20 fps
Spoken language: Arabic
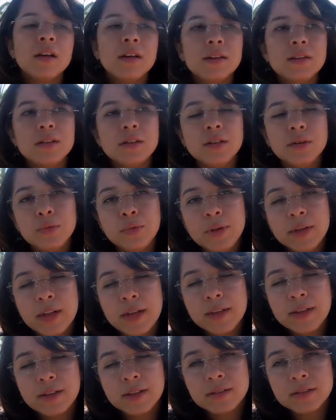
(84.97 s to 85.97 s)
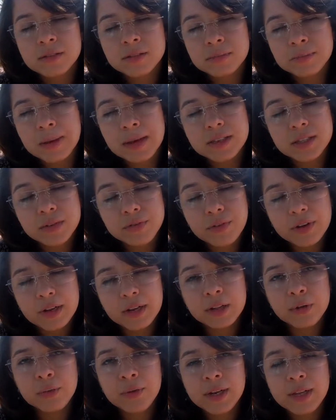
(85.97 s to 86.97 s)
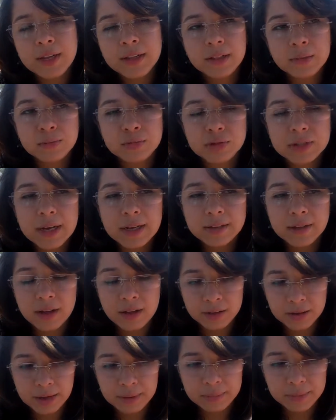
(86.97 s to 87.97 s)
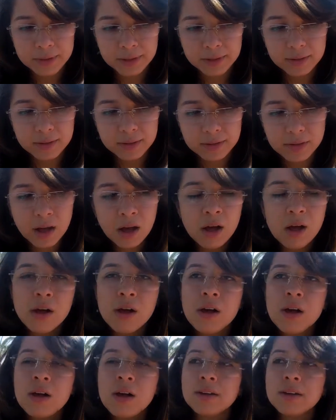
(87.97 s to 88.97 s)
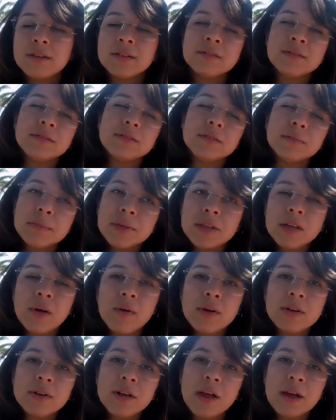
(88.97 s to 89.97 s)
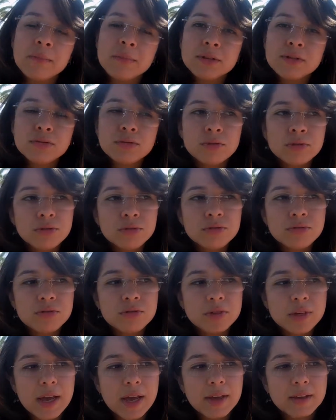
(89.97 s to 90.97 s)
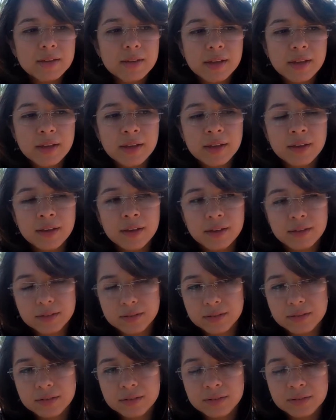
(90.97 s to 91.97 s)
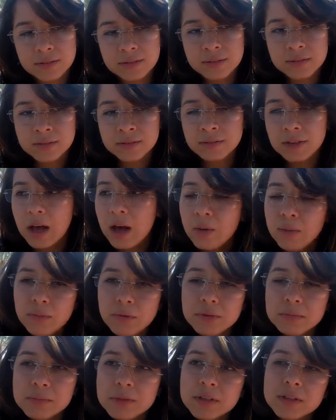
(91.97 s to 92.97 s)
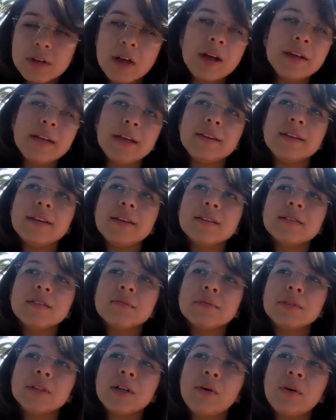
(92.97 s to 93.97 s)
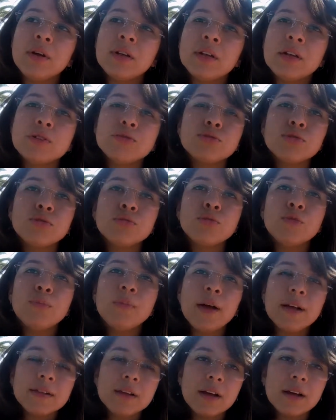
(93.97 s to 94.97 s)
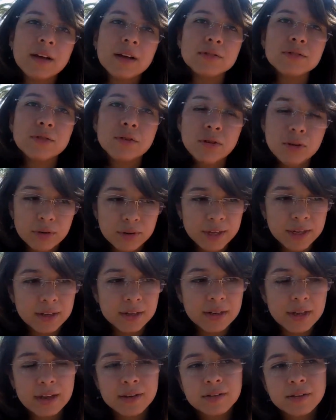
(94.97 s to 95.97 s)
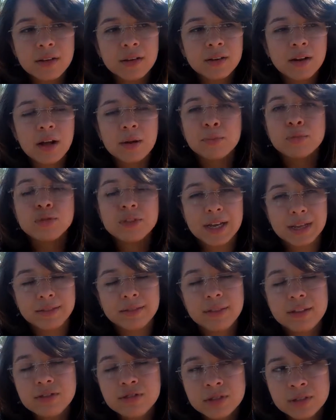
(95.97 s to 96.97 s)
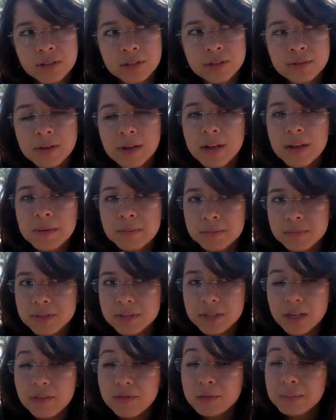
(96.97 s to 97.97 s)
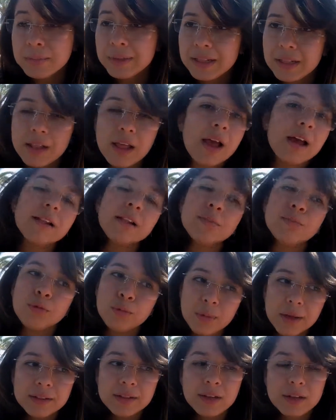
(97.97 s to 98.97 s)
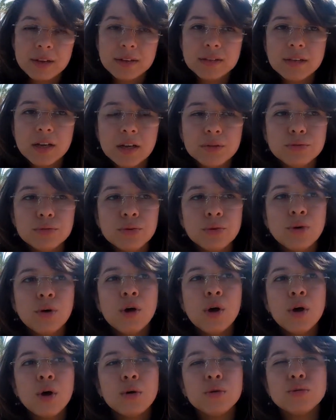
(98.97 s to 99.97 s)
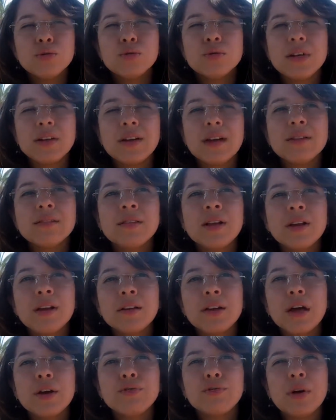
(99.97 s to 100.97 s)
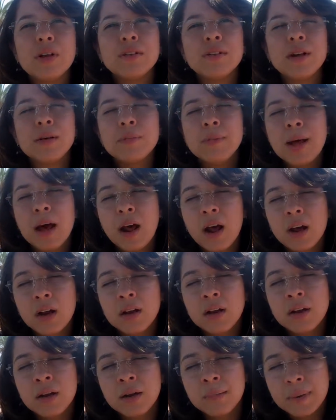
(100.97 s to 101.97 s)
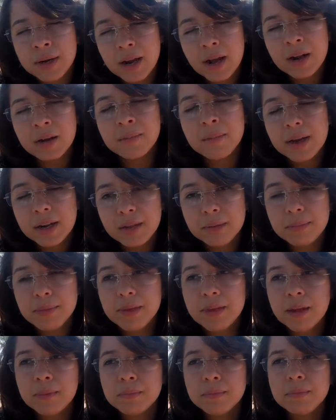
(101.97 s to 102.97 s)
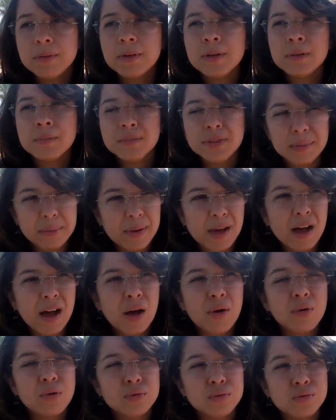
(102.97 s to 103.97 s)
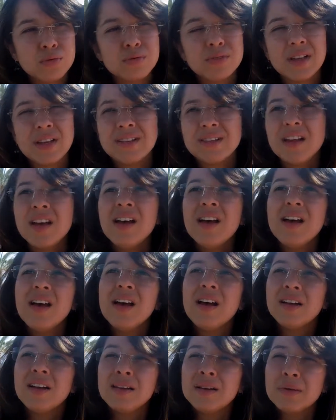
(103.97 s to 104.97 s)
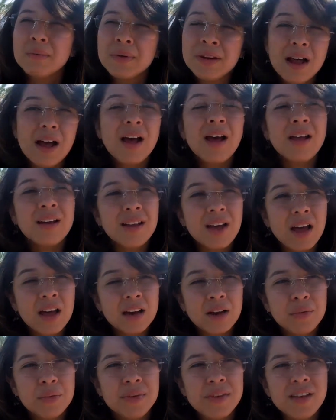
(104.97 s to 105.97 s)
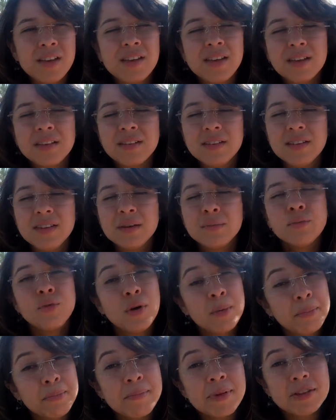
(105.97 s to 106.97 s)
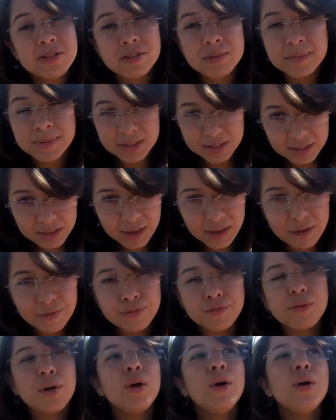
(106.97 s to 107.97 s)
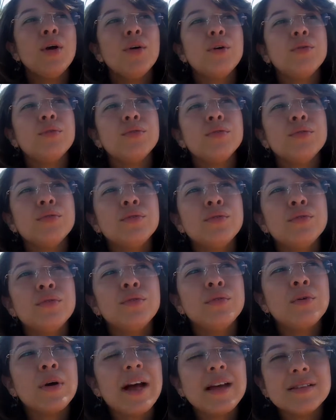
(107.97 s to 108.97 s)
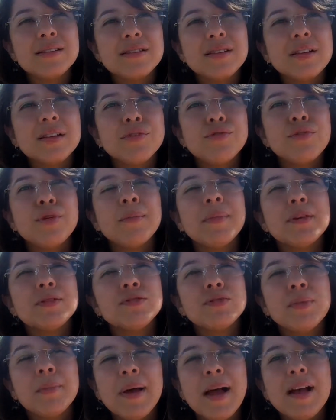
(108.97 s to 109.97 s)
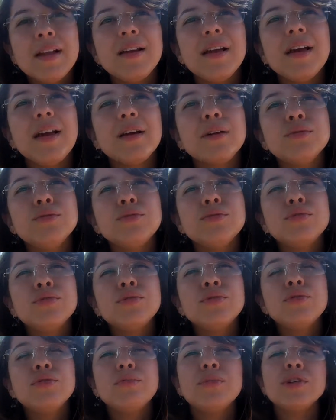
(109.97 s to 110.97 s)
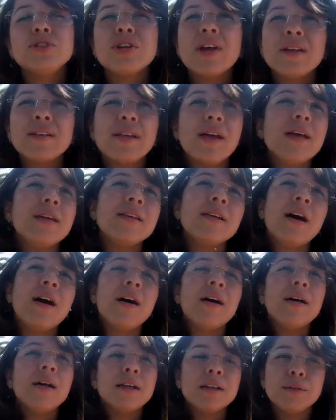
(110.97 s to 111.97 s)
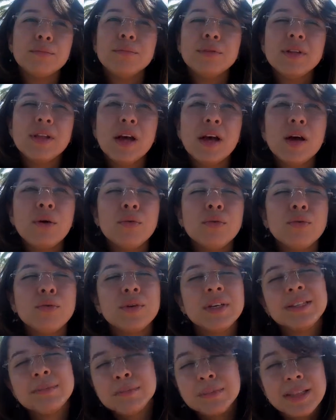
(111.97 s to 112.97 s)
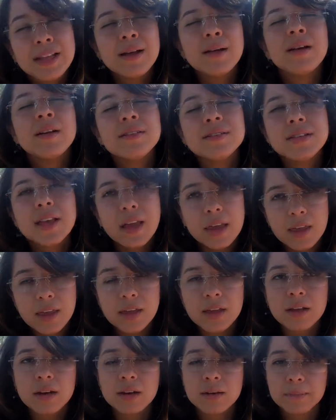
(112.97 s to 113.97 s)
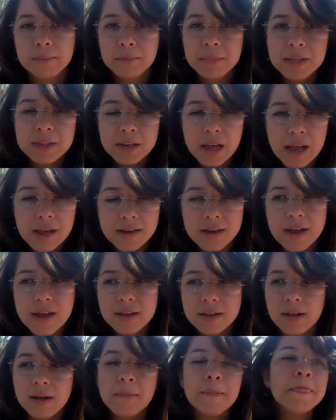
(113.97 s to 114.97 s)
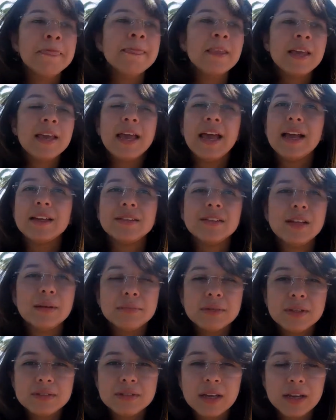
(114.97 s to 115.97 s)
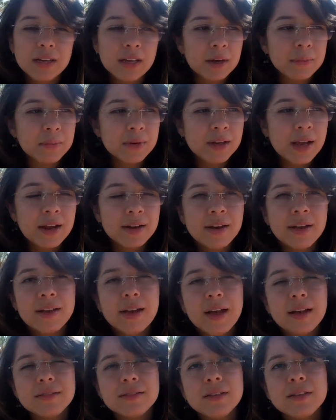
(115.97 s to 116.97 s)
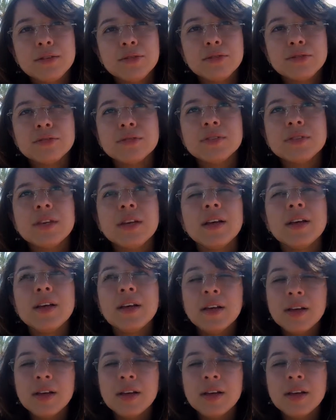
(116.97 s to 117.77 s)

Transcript: الولايات مع سفاره الولايات المتحده الامريكيه كنتمنى انها ما تكونش هذه آه، اول مره يعني كنتمنى انها تكون مبادرات اخرين لاننا متعطشين بزاف لمثل هاد المبادرات هادو خصوصا ان كنعرفوا ان المراه المغربيه بطبعها خصوصا المراه القرويه يعني مهمشه بزاف وخاصنا دي فورماسيون بحال هادو باش حنايا نبداو يبدا تغيير منا حنايا حيت الا بدا التغيير منا حنايا غادي يكون